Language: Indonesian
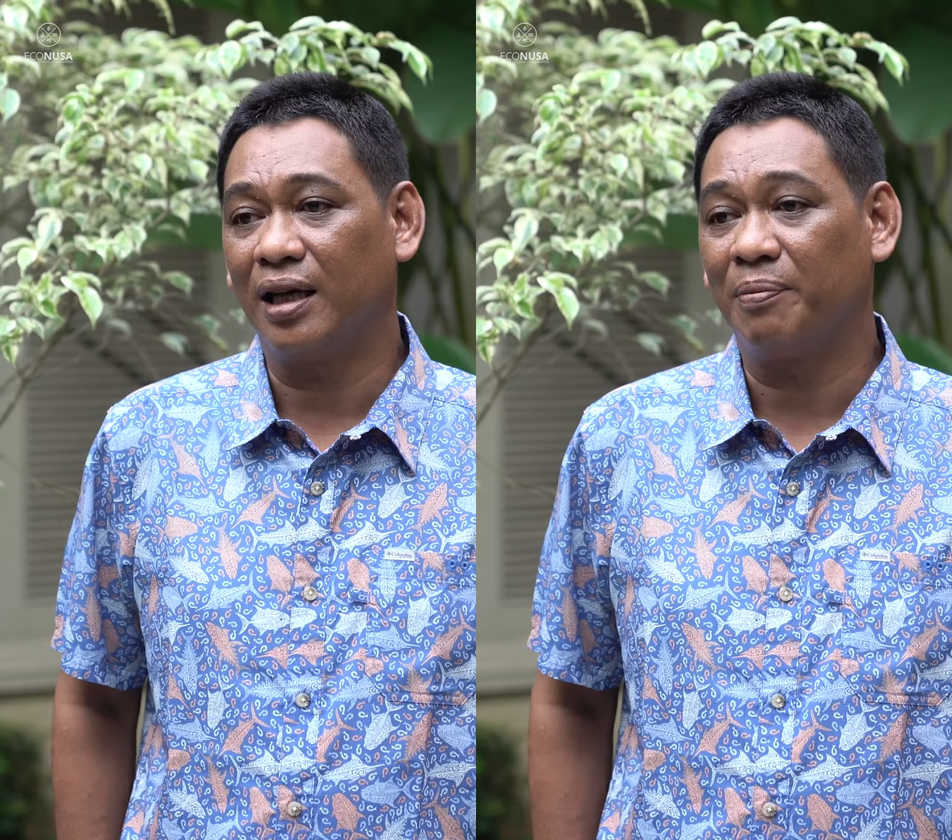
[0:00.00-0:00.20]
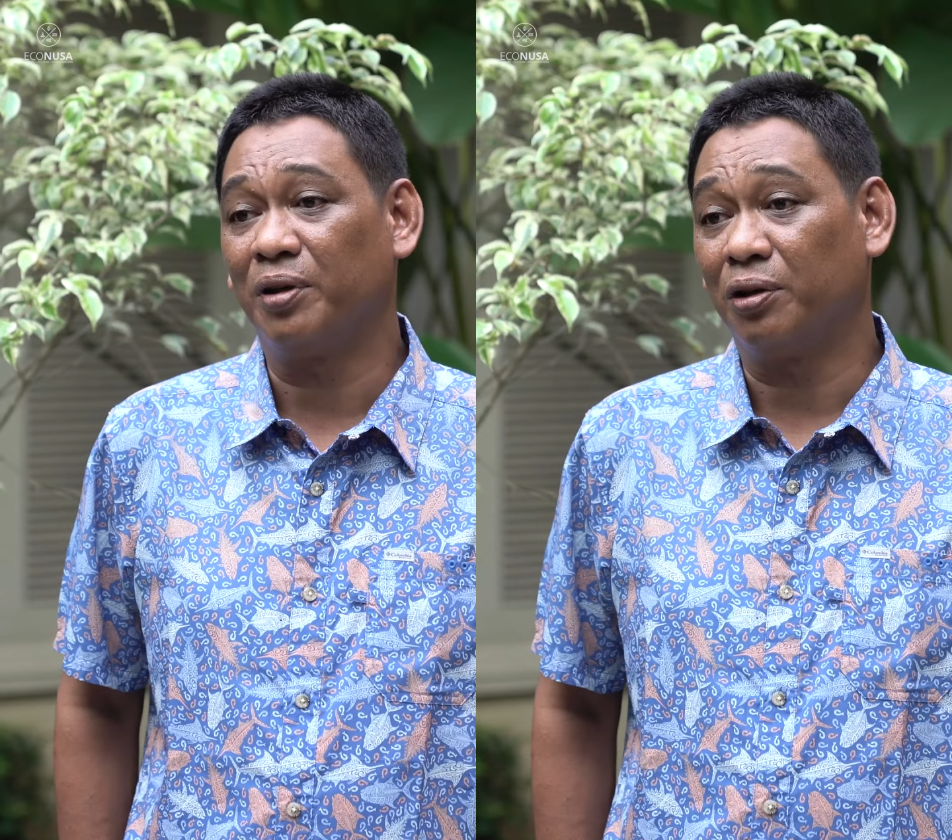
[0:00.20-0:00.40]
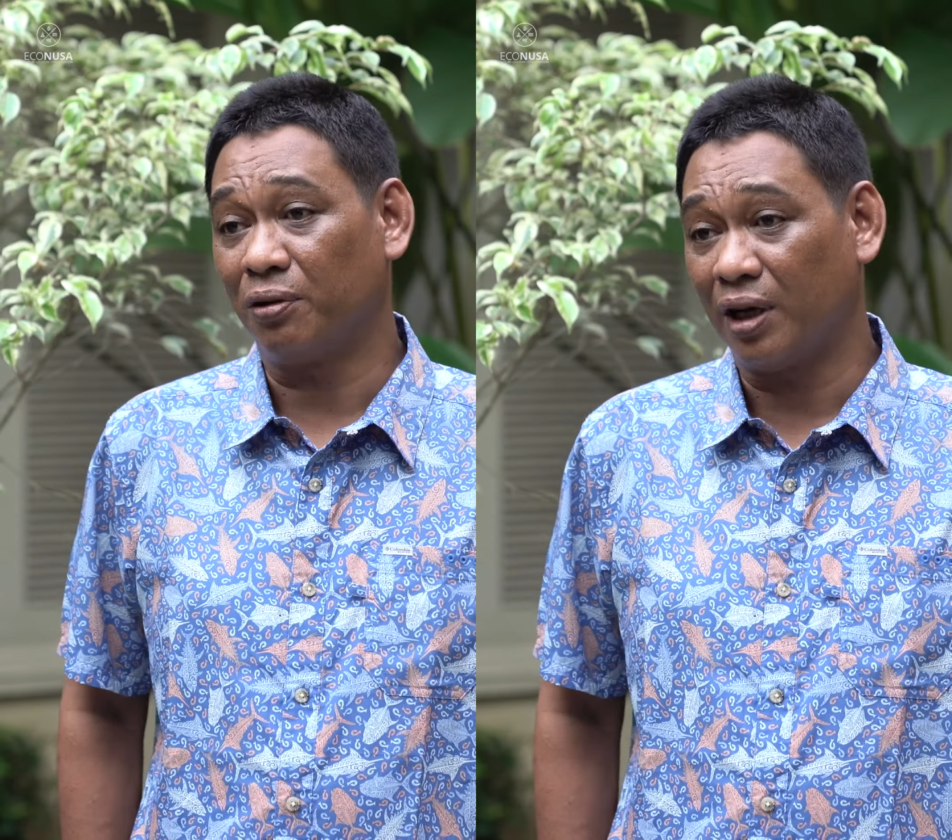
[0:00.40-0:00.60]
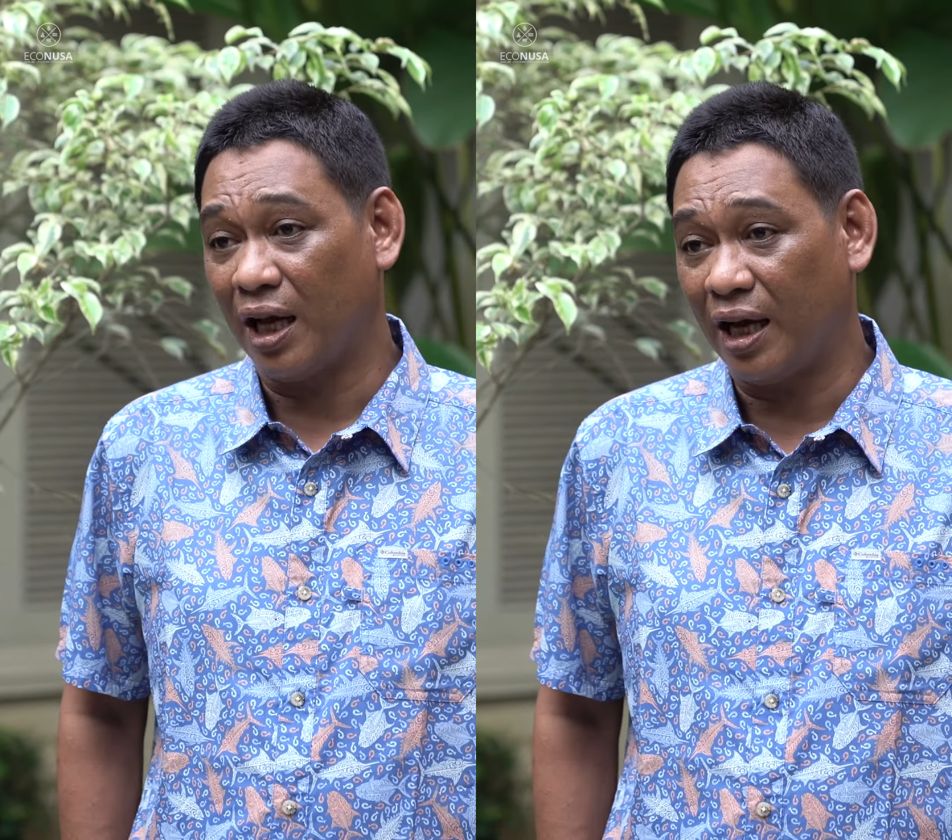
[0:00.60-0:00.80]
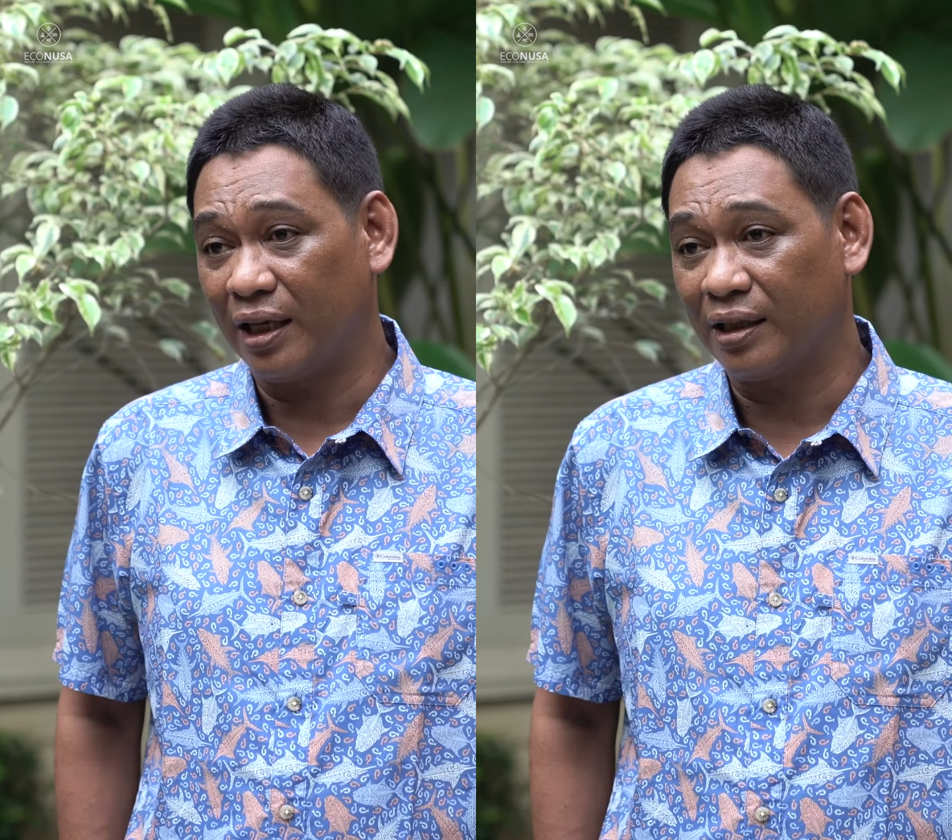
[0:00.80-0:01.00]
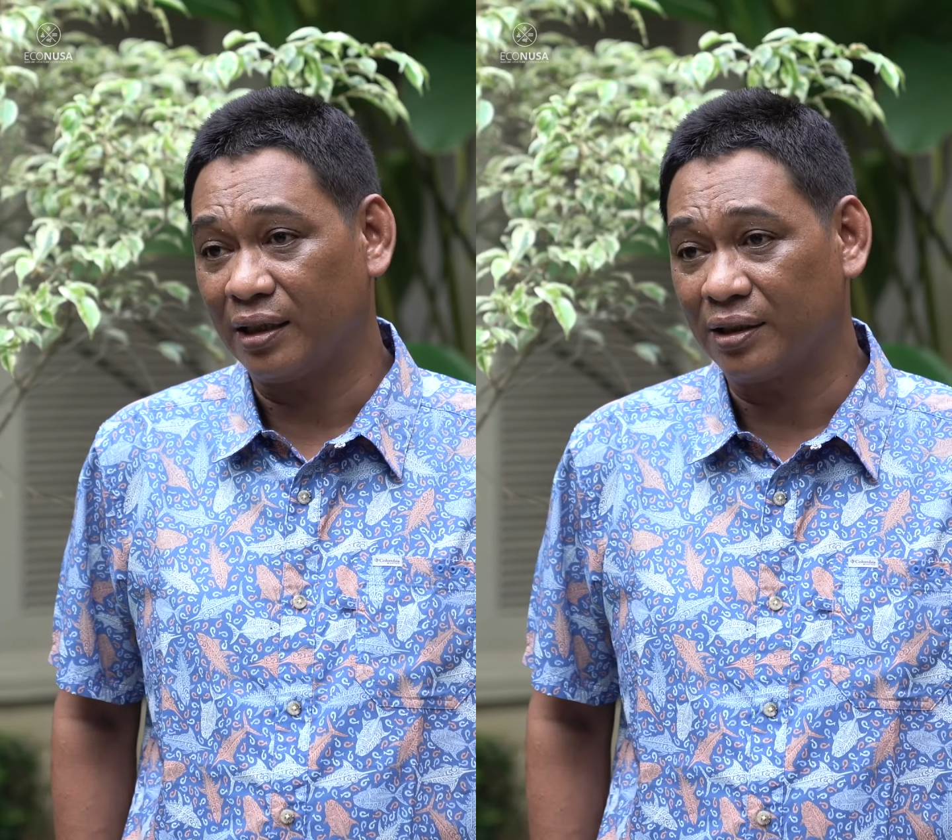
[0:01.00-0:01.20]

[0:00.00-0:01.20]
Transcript: dan pengelolaan eh,